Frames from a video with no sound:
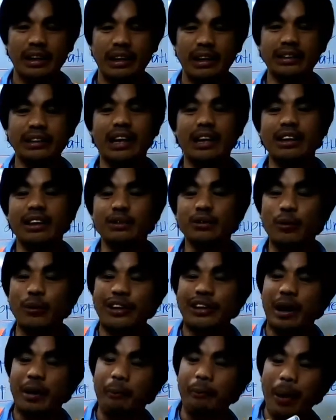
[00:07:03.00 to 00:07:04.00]
It occurs
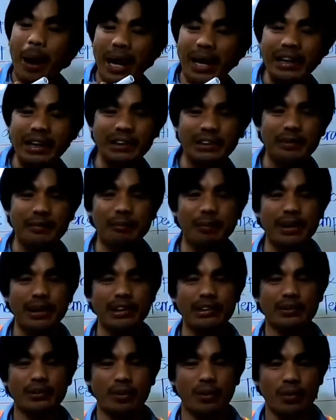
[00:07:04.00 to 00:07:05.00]
when the body
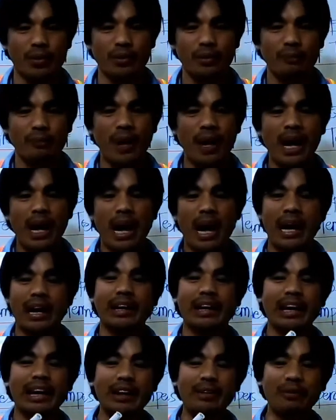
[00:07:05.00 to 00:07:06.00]
temperature
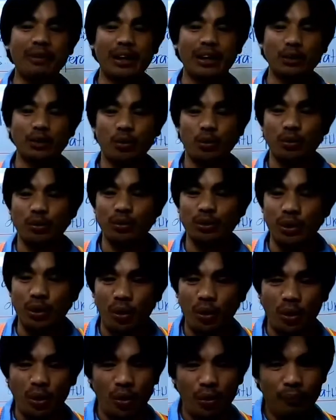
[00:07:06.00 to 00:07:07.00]
unable to
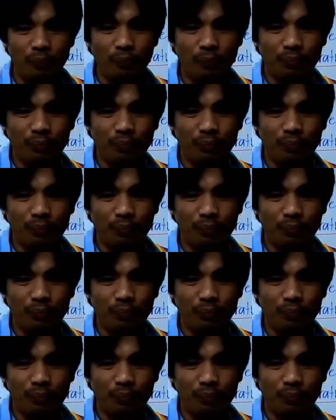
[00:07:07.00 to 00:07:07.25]
control